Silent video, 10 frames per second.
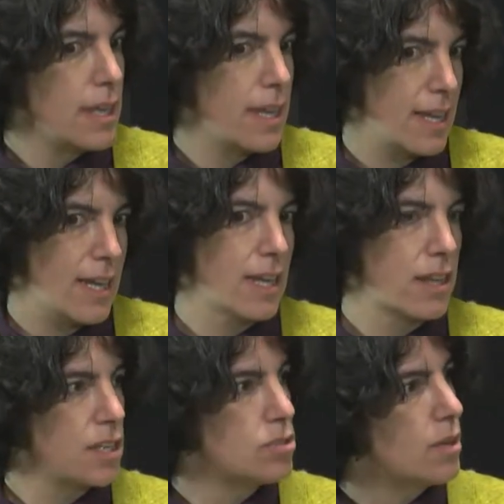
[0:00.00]
en el
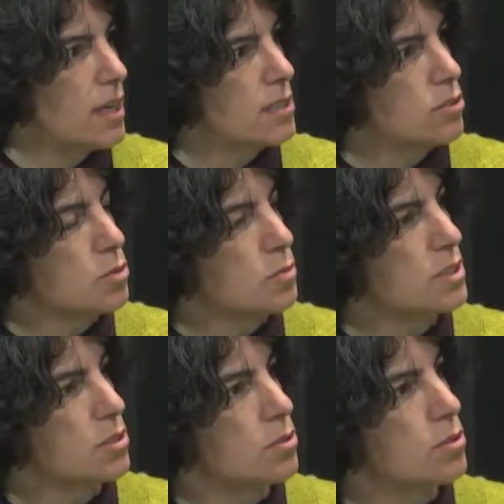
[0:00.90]
acceso a esos
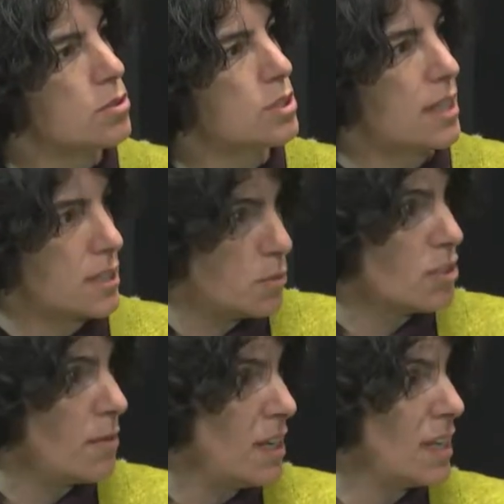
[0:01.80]
puestos de
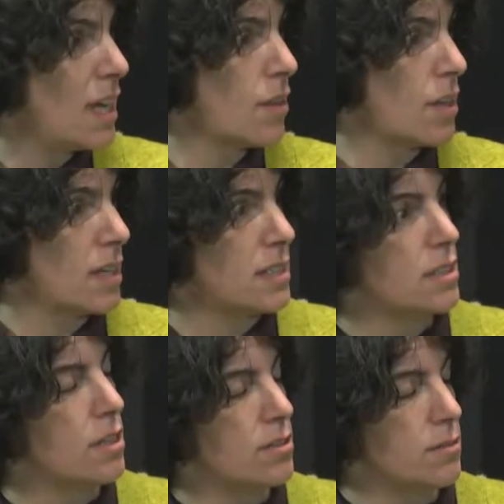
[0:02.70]
responsabilidad y de
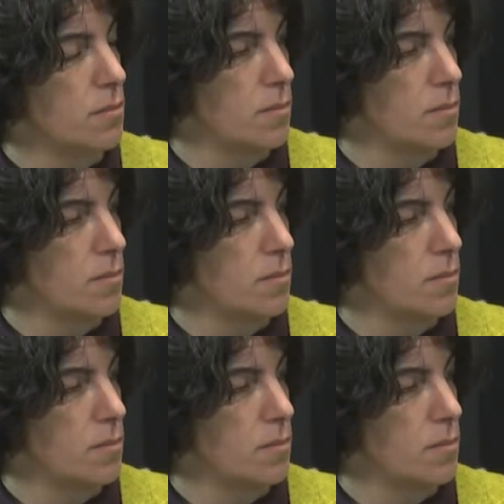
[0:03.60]
gestión?